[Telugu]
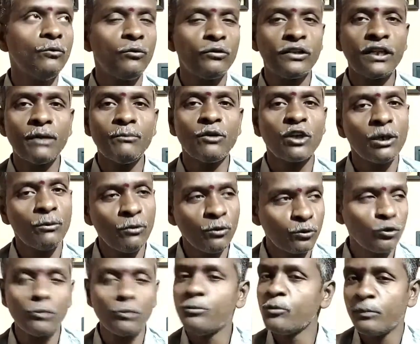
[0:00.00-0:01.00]
ఉత్తర ముఖము
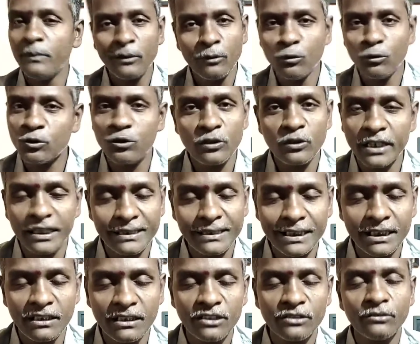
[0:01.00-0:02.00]
తూర్పు ముఖమే కూర్చుంటారు
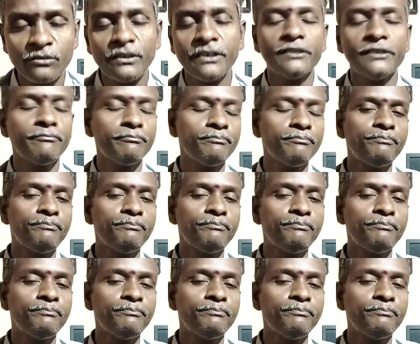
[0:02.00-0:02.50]
సీట్ వేసుకుని